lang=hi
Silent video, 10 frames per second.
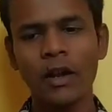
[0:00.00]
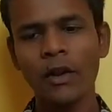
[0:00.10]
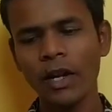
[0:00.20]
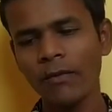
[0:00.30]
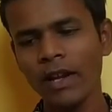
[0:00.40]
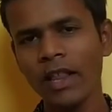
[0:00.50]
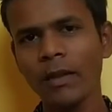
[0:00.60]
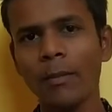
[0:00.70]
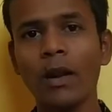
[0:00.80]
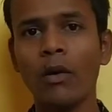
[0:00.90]

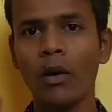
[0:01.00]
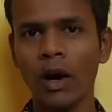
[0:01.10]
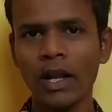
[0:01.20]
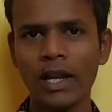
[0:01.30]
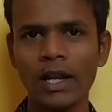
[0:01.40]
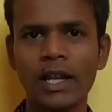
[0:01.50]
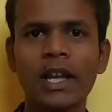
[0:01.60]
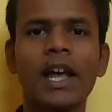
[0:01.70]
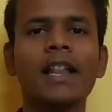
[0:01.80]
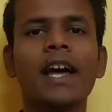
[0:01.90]
नोटिफिकेशन बेल को ऑल करें
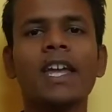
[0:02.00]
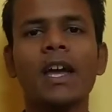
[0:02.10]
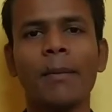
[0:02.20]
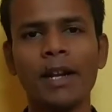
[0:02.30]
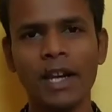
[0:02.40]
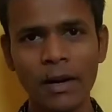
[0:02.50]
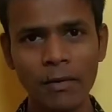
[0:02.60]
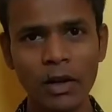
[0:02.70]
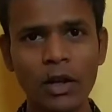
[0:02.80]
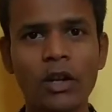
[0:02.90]
ताकि हमारी हर
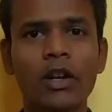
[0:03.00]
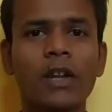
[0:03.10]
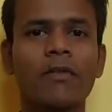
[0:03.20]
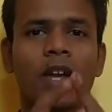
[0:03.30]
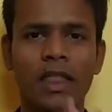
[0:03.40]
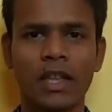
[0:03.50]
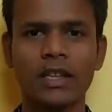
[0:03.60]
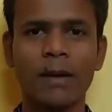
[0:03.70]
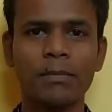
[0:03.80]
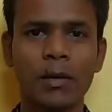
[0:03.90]
वीडियो की
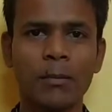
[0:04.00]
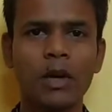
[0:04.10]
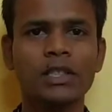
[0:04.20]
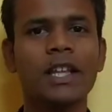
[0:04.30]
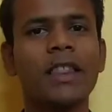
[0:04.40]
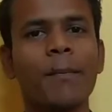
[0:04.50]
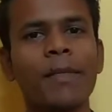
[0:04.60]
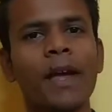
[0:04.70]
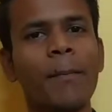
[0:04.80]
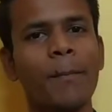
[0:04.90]
नोटिफिकेशन आप तक पहुंचे
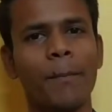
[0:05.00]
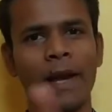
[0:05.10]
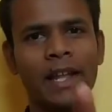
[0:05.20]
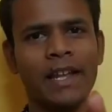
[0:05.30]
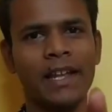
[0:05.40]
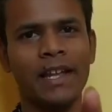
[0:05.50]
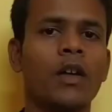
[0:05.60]
सबसे पहले